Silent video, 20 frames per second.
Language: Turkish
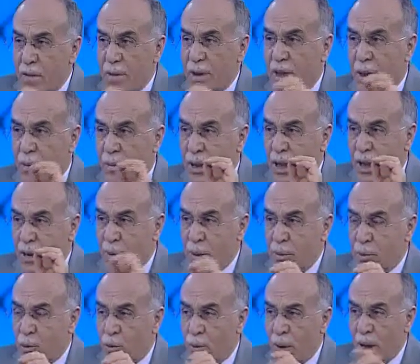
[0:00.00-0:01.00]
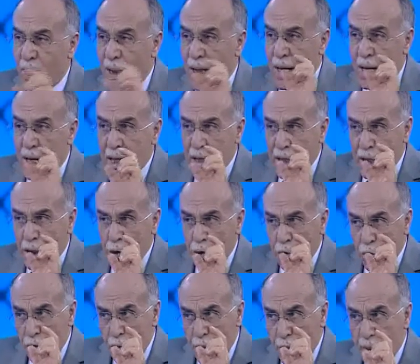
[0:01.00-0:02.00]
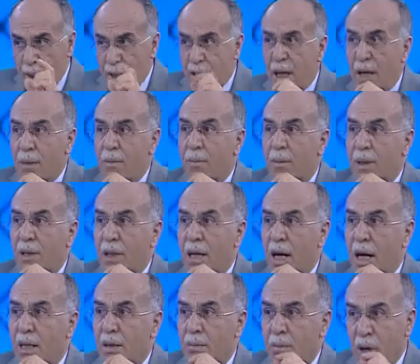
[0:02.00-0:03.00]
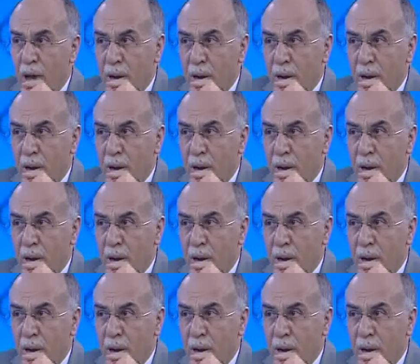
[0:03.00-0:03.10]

mezhebindeki bir Müslümanın 200 bin meseleyi bilmesi lazım.